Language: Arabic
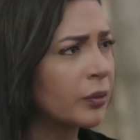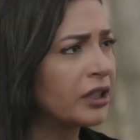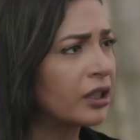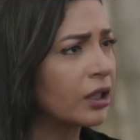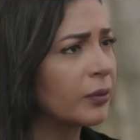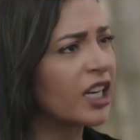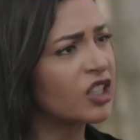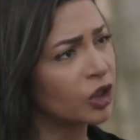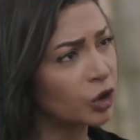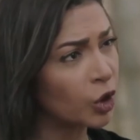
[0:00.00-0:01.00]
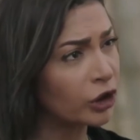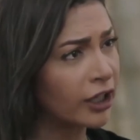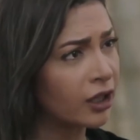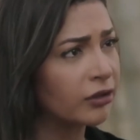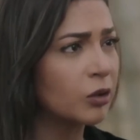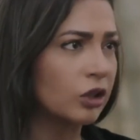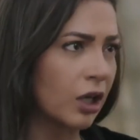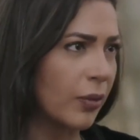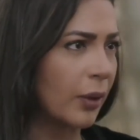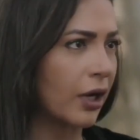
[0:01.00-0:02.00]
من البيت الكبير عشان تقعد هي فيه
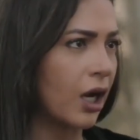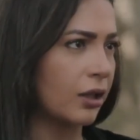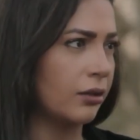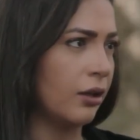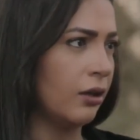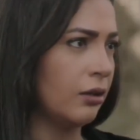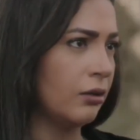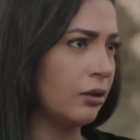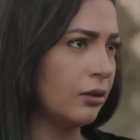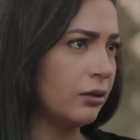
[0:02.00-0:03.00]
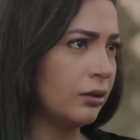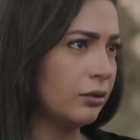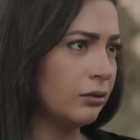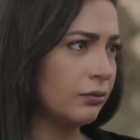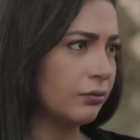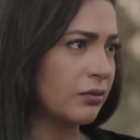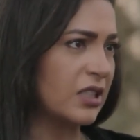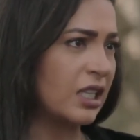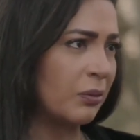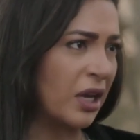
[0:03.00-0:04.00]
وتربع براحتها
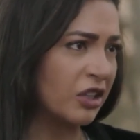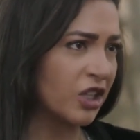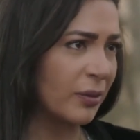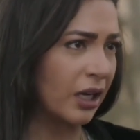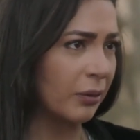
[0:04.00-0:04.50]
زينب بقت شبه